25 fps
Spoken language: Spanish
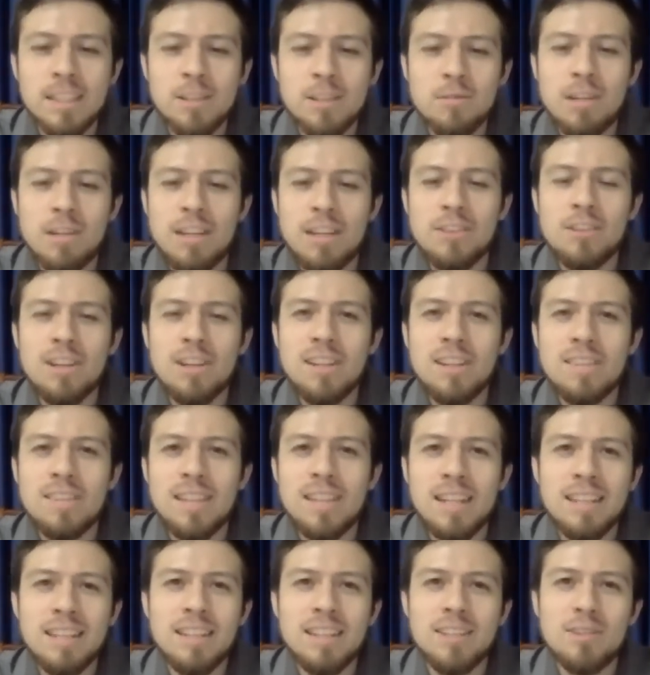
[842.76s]
Cuando el
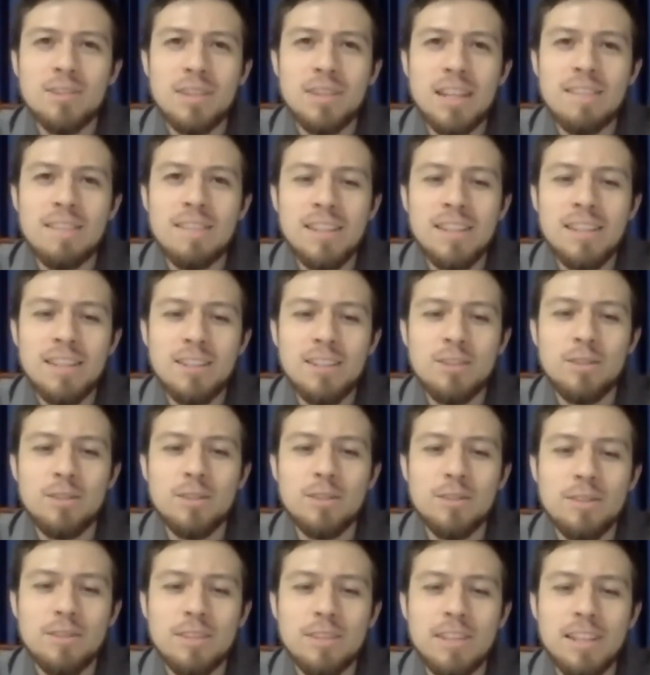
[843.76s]
traje estaba
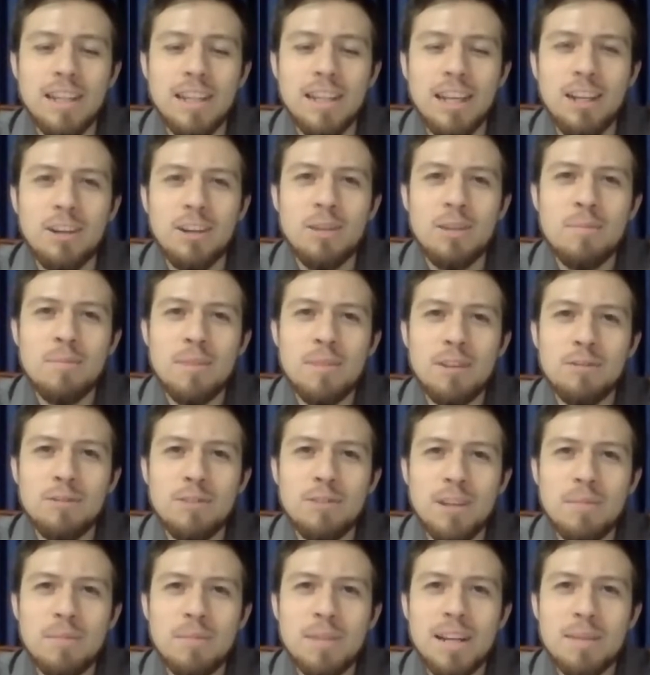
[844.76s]
listo, el hombre
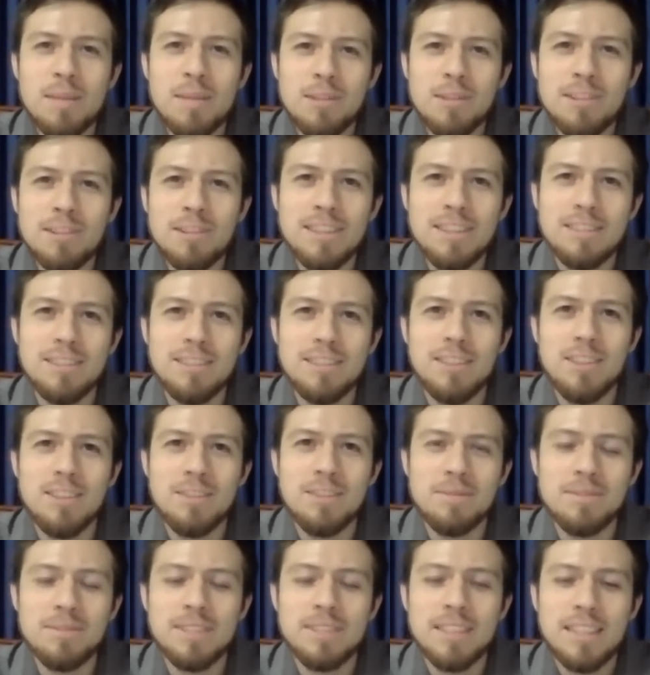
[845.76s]
fue para probárselo.